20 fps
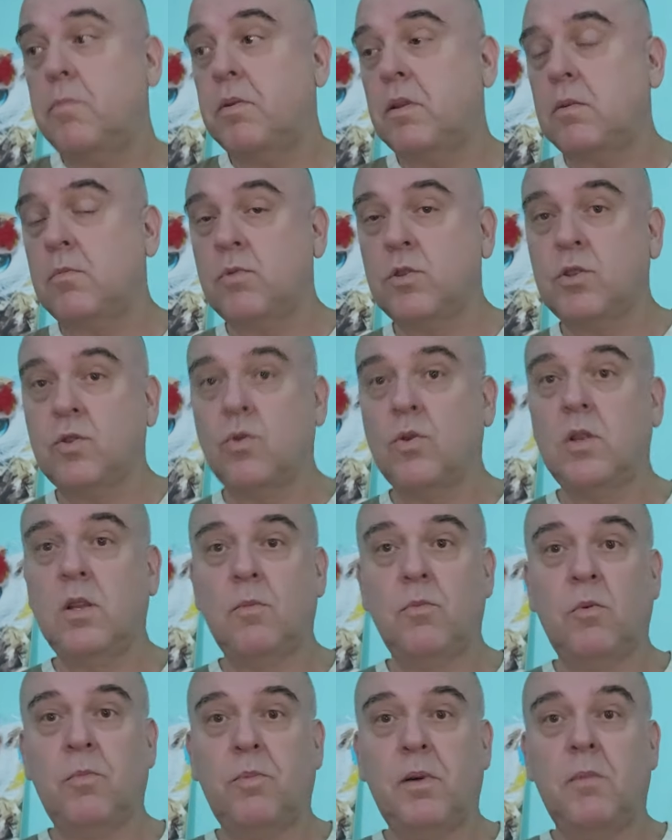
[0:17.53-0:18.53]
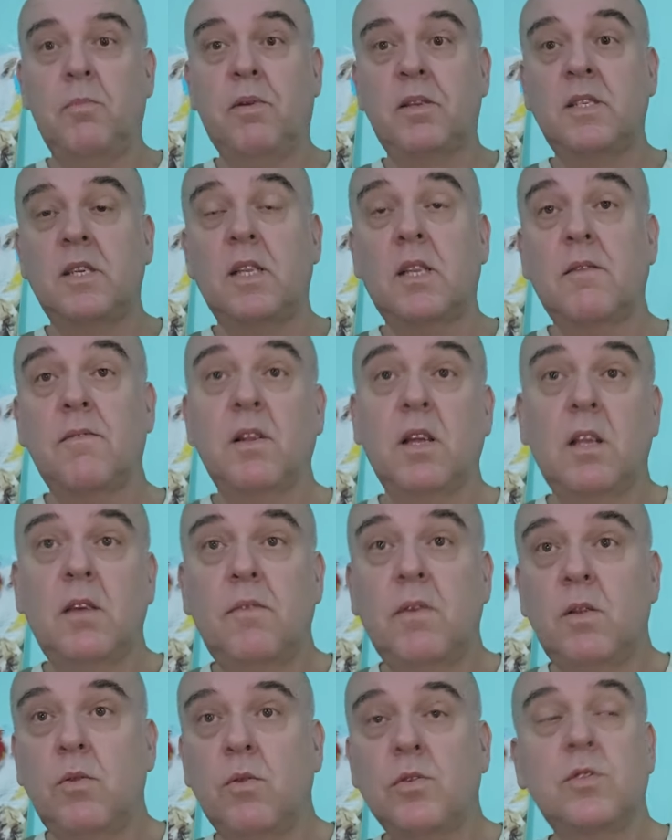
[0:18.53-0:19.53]
потому что он там упал процентов до
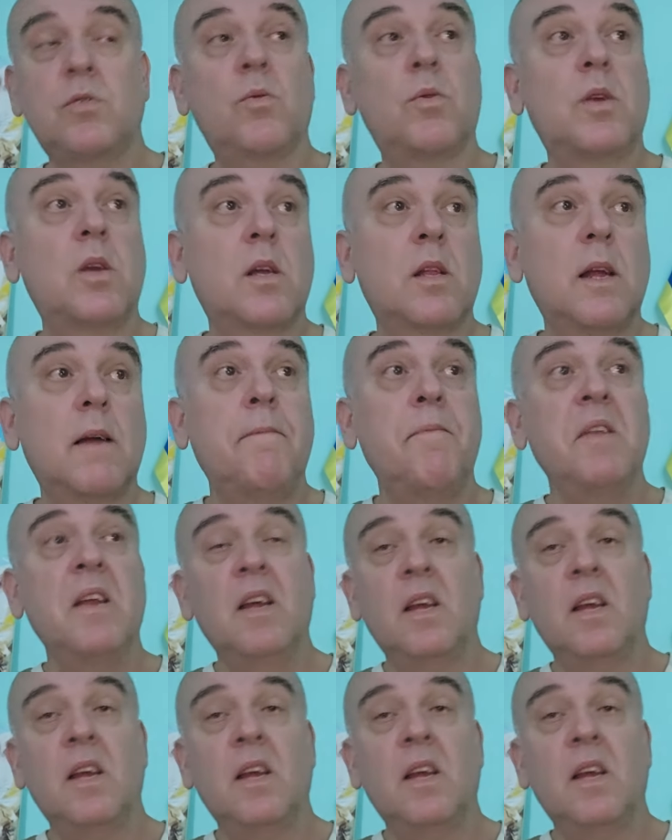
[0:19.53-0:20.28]
90 у них, да?